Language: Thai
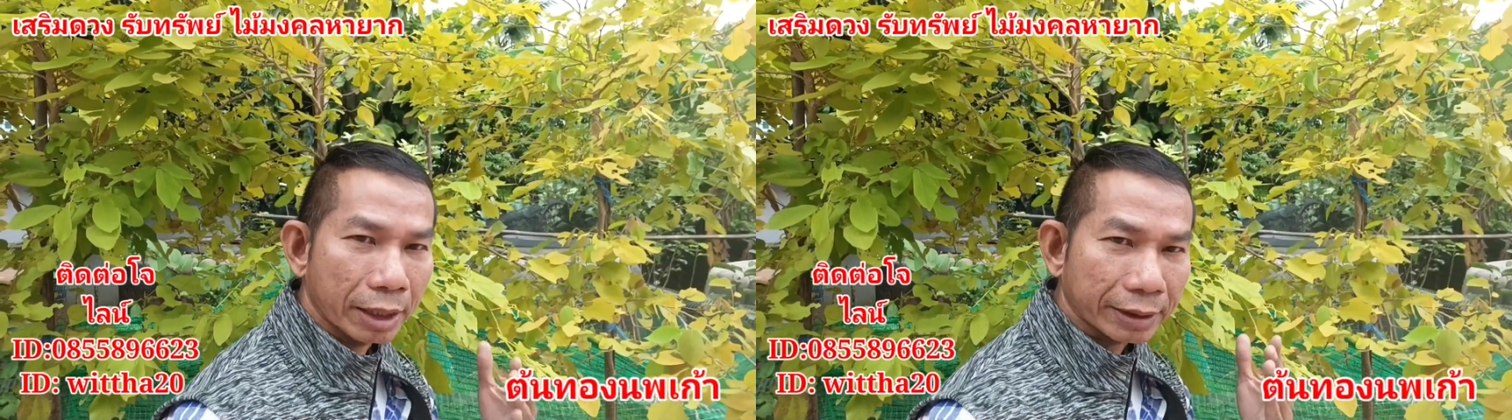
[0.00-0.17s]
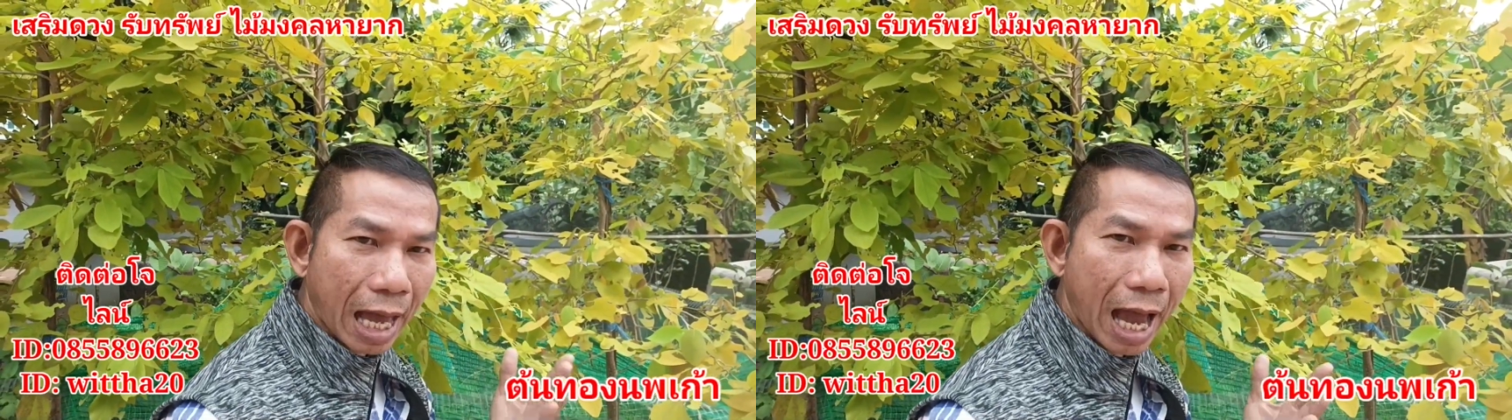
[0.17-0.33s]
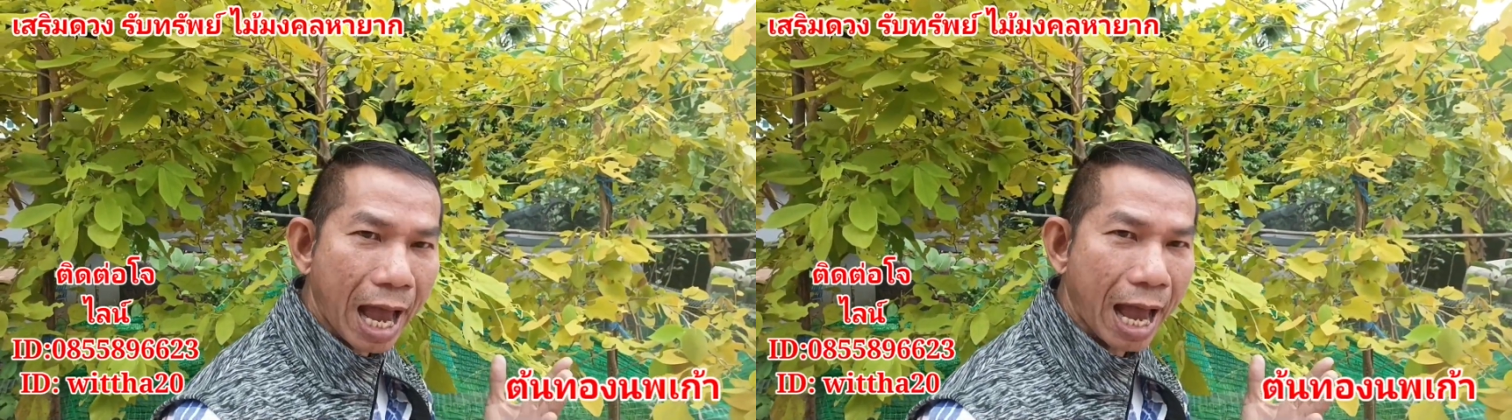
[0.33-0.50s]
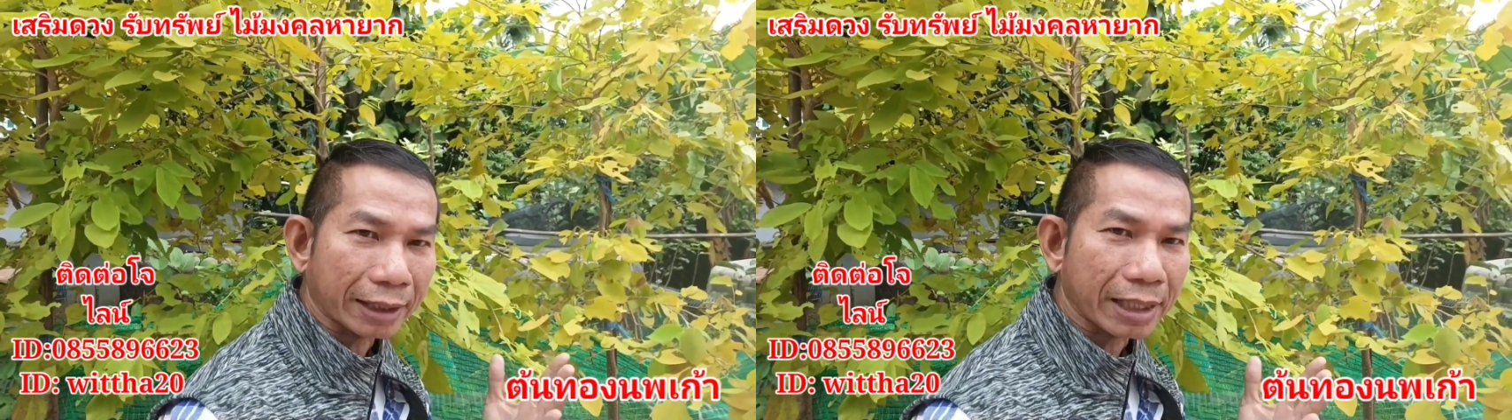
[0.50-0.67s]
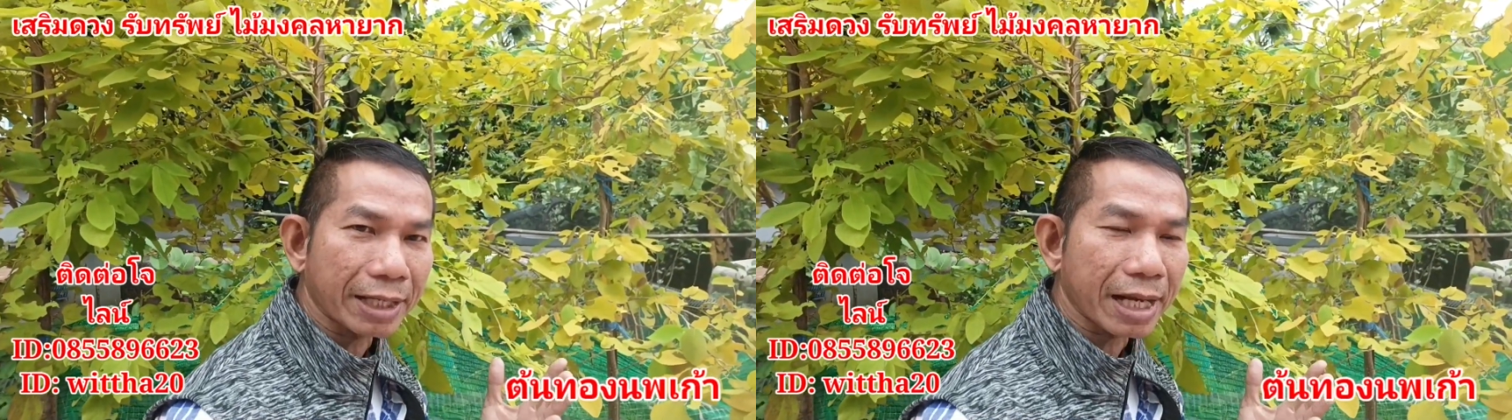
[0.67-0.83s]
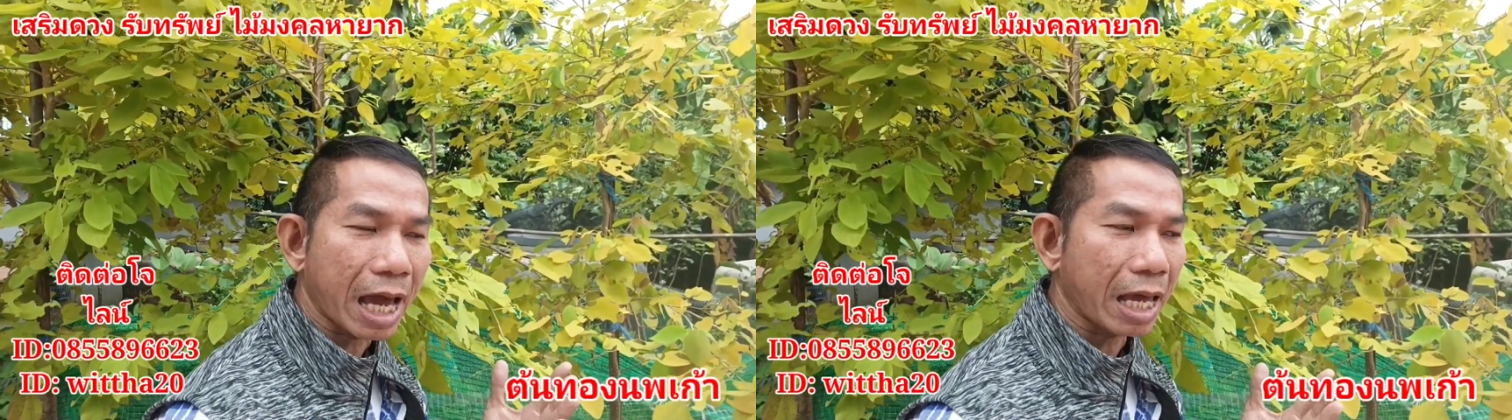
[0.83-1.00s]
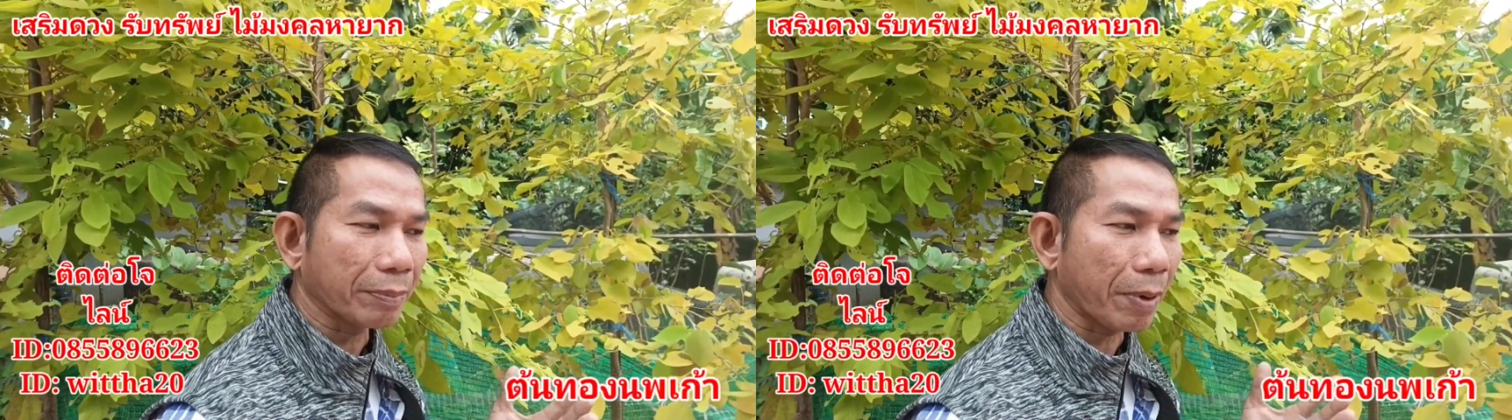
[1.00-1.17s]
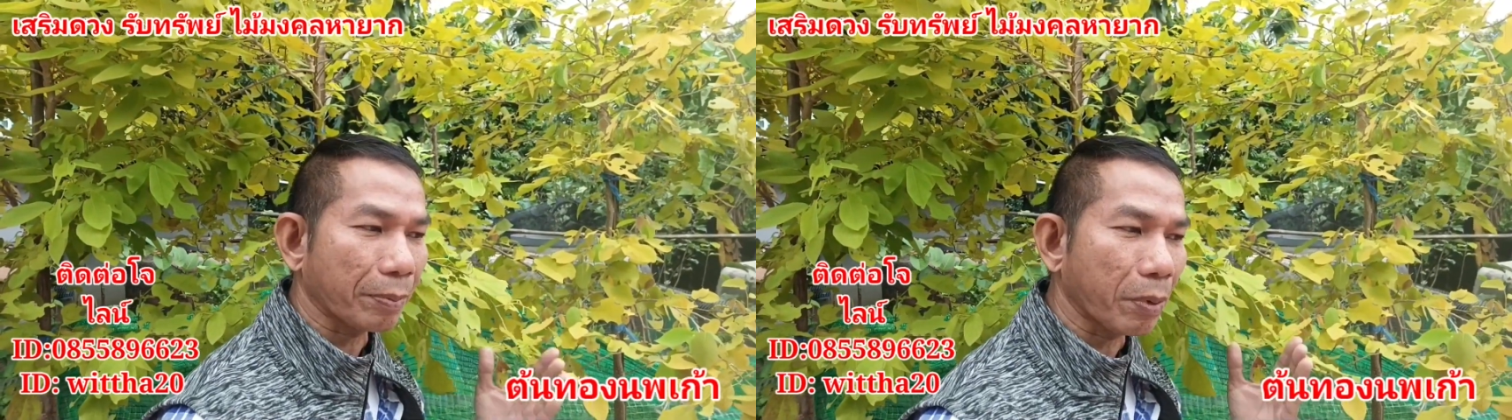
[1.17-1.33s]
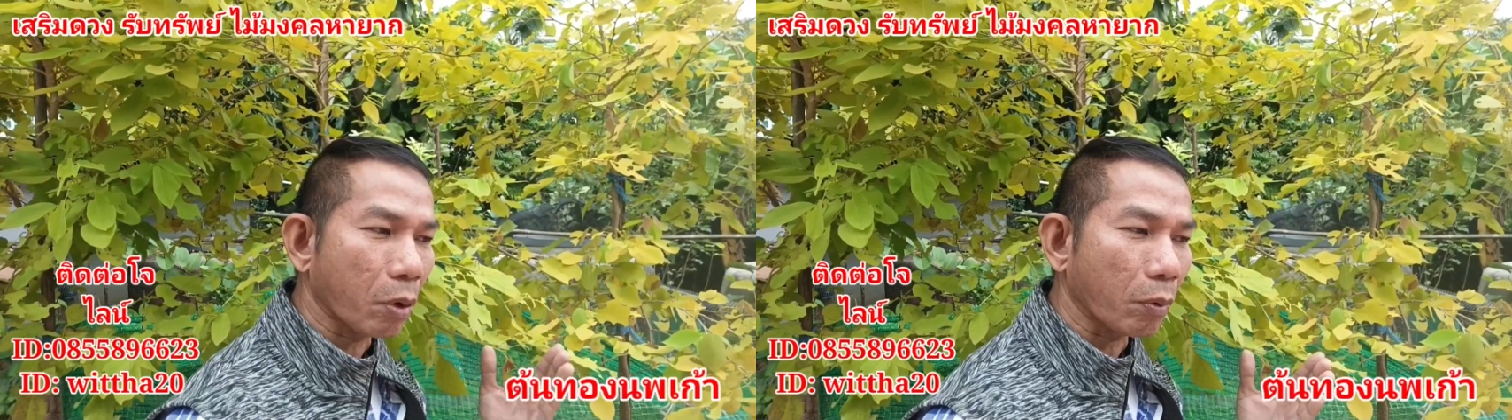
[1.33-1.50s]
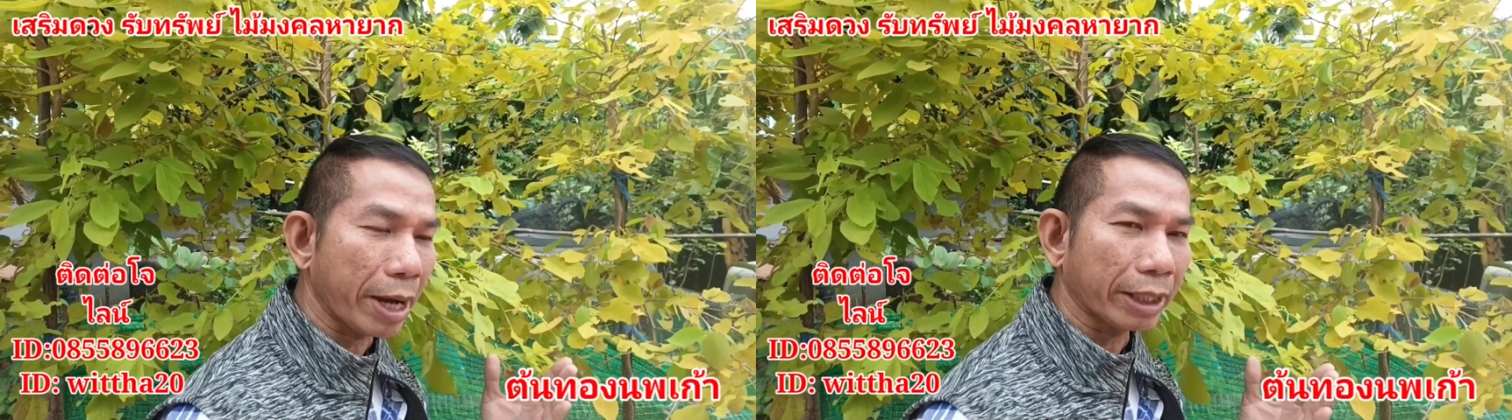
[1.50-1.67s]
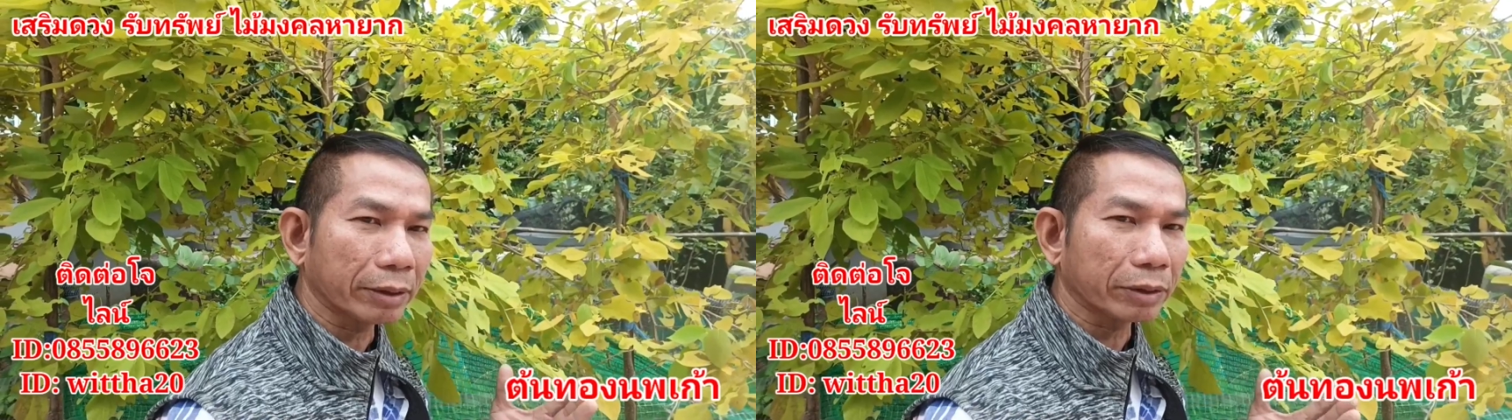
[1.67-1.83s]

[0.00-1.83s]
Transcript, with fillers: ถ้าหากท่านใดไปปลูกไว้